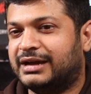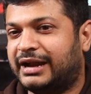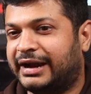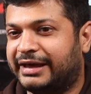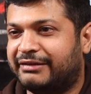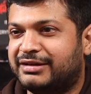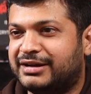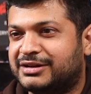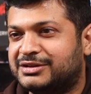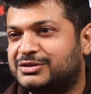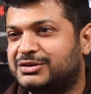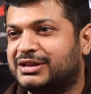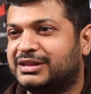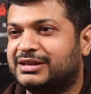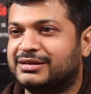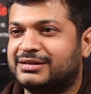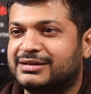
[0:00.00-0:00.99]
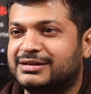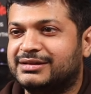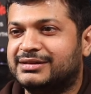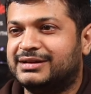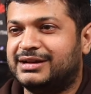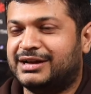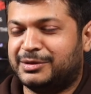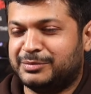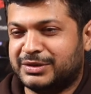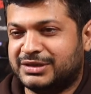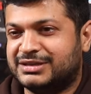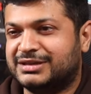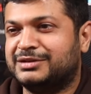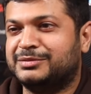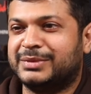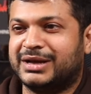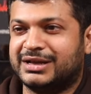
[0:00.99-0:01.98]
హడావిడి నడుస్తుంటుంది ఆ
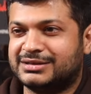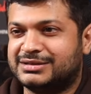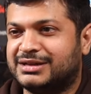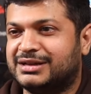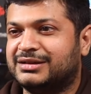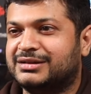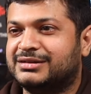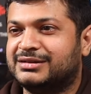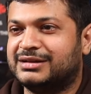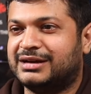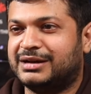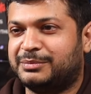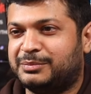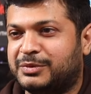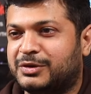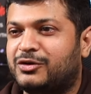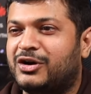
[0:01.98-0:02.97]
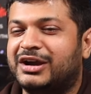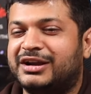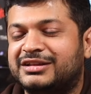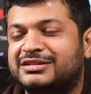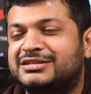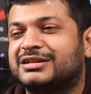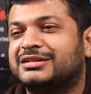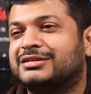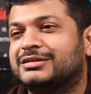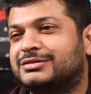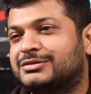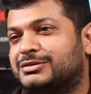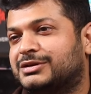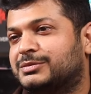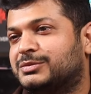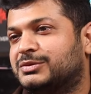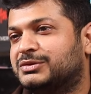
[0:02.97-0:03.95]
మిక్సింగ్ మాస్టరింగ్ ఆ క్వాలిటీ చెక్
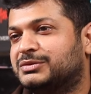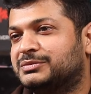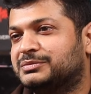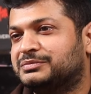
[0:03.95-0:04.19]
చేసుకోవడము